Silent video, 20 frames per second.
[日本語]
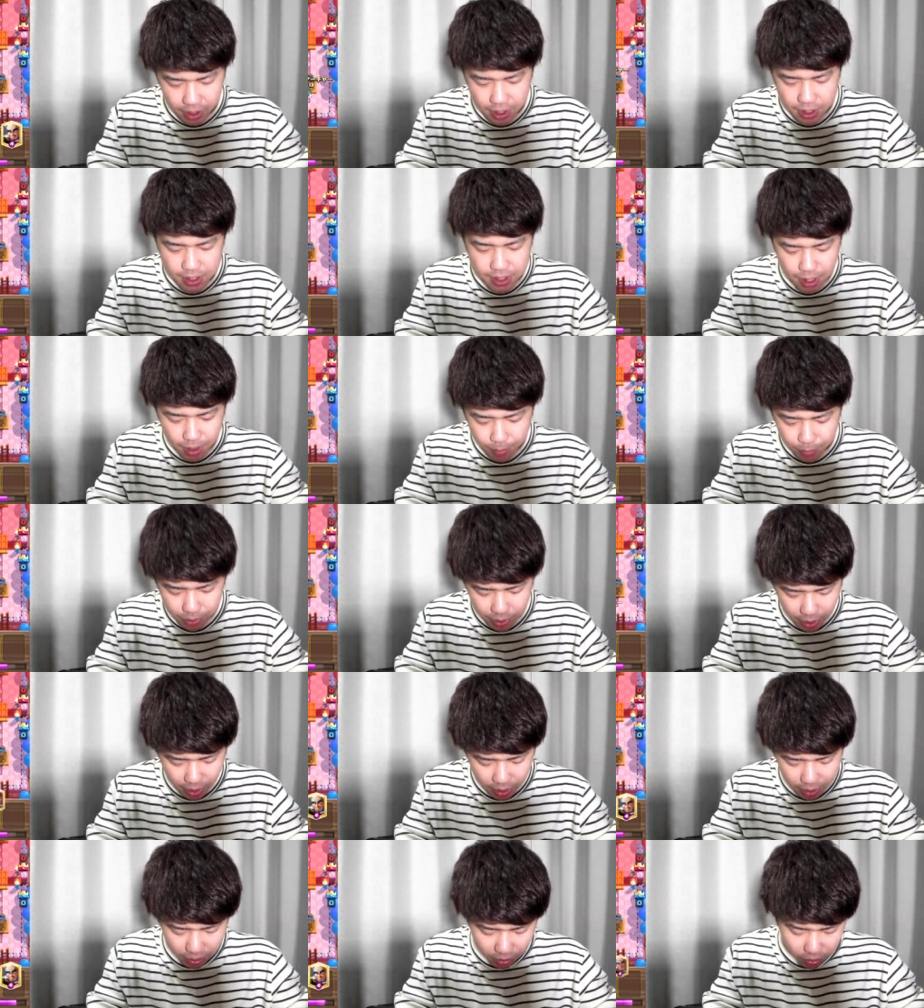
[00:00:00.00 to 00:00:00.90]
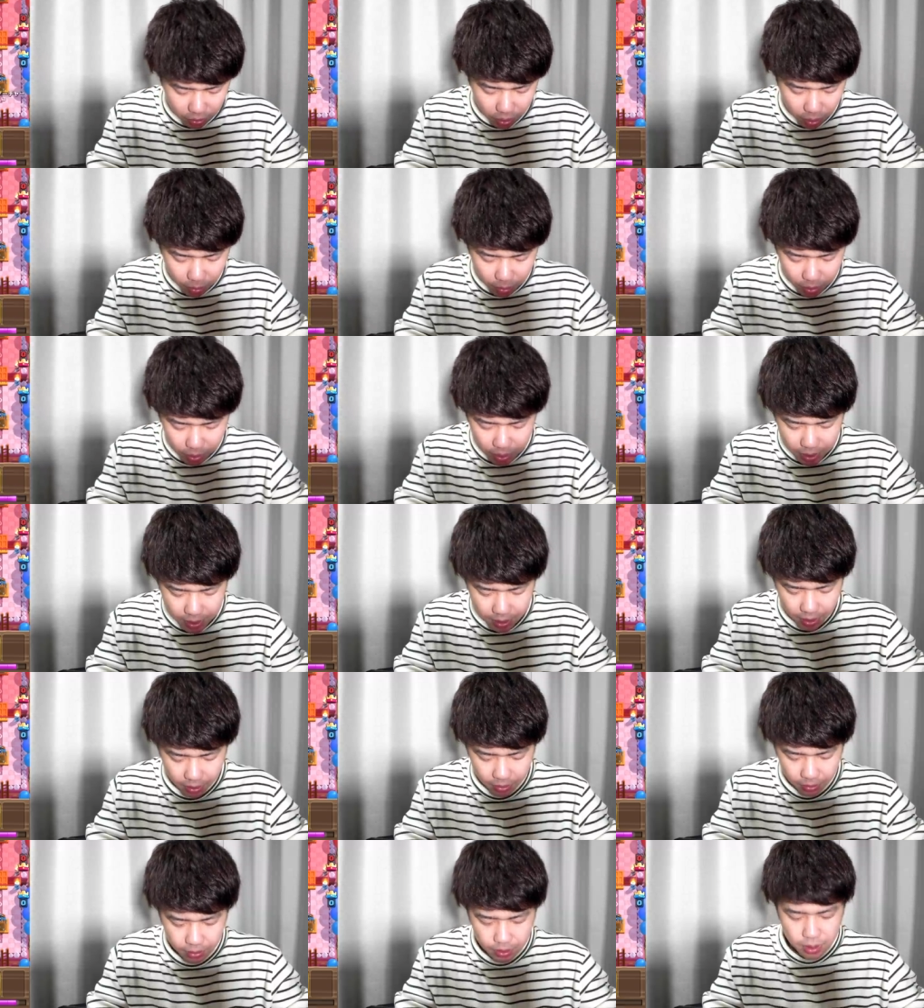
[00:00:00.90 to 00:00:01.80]
岸さんもね、言うと思うんです
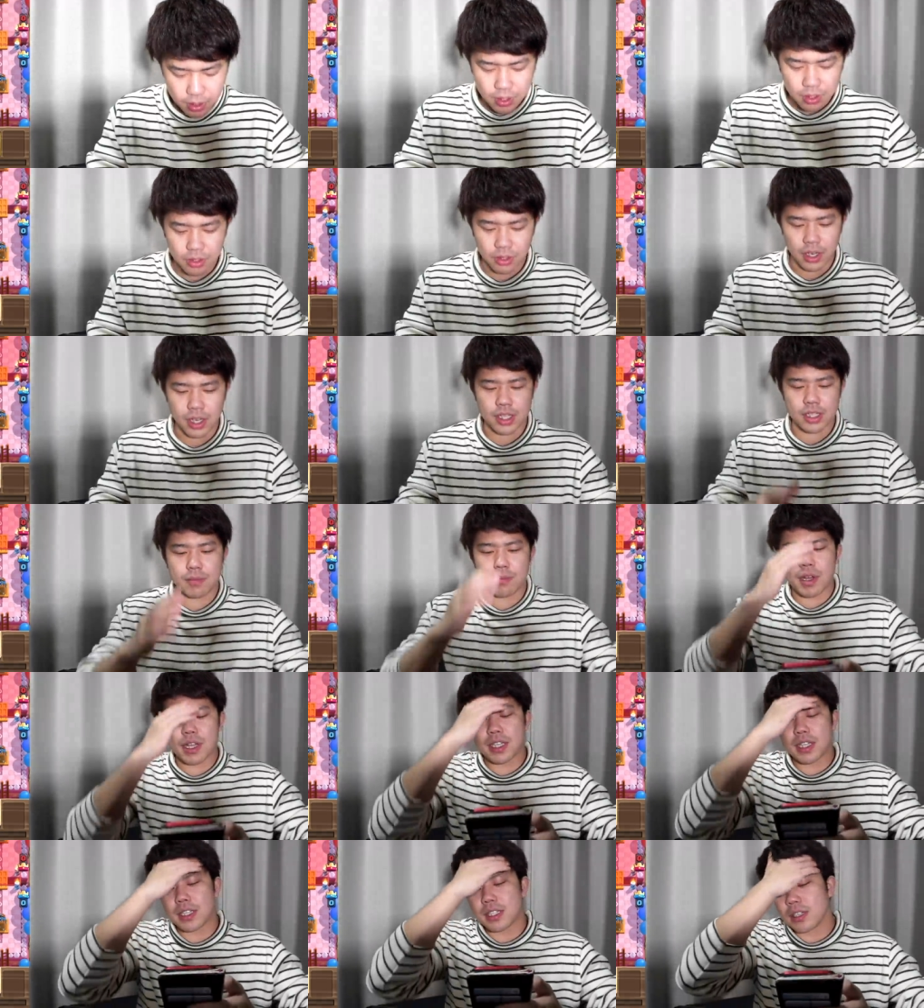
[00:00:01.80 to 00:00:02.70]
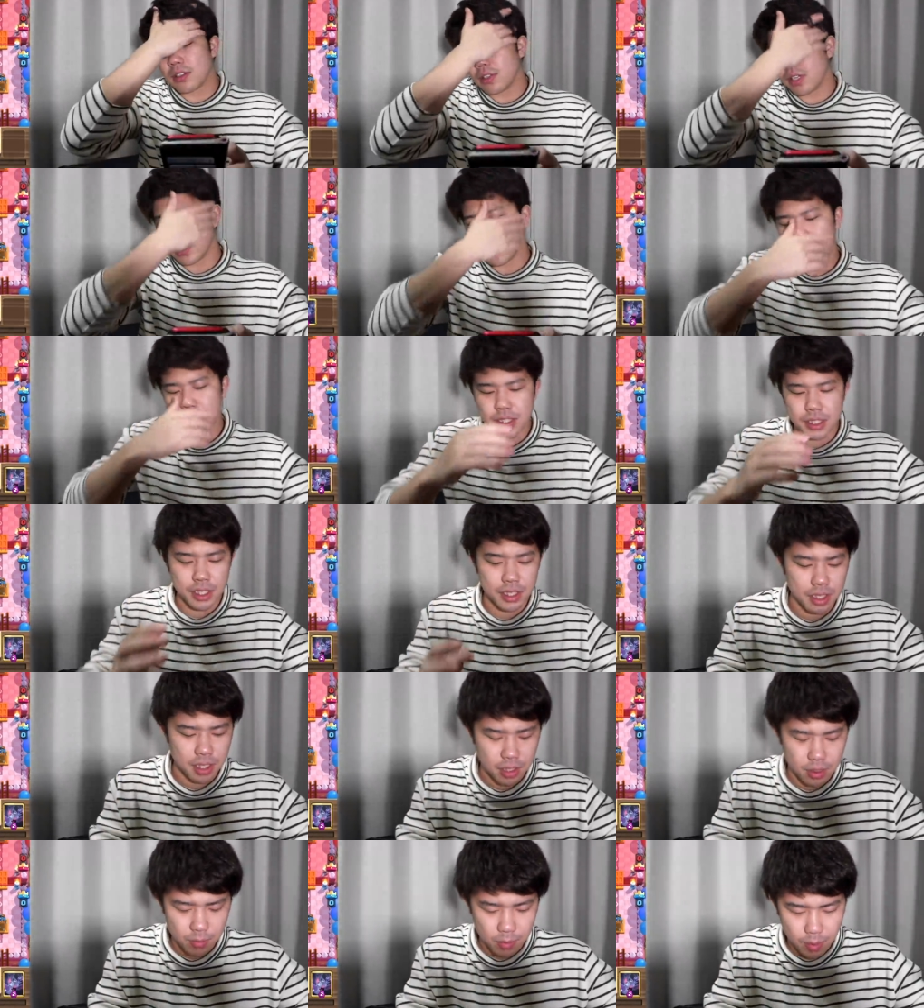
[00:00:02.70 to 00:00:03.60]
けど、とりあえずマジアチャをね、出していき
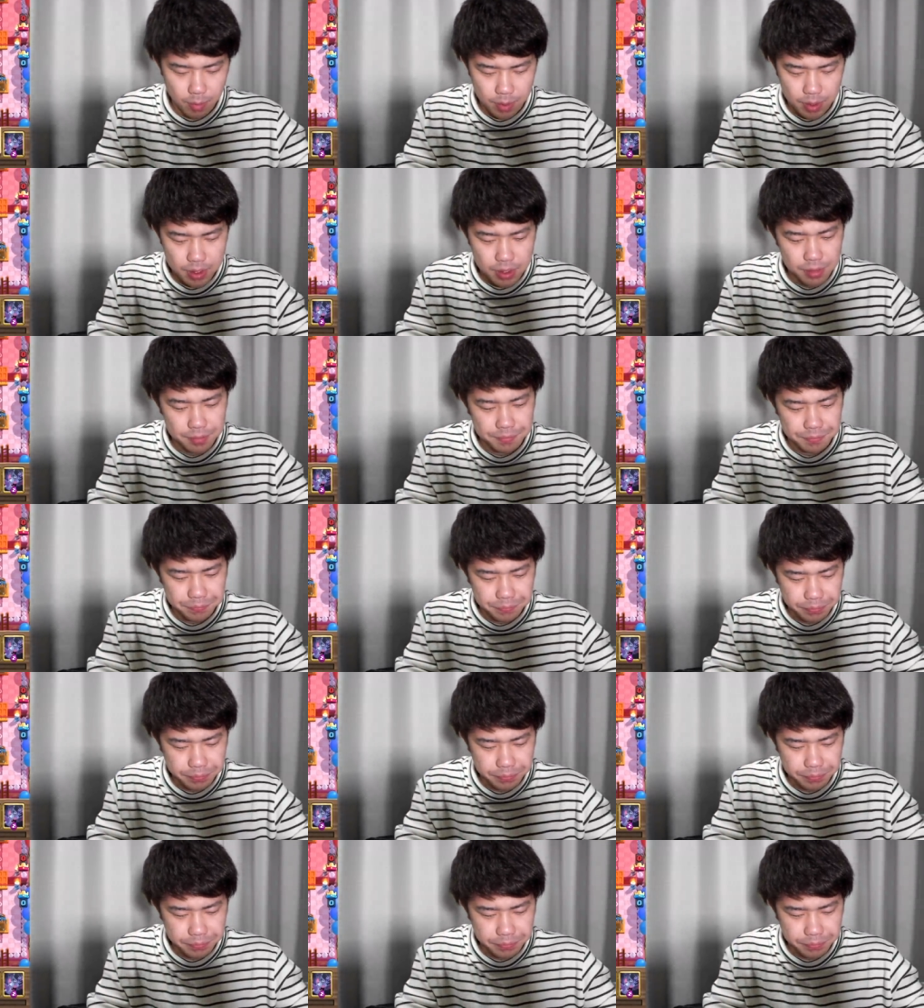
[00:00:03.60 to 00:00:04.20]
たいと思います。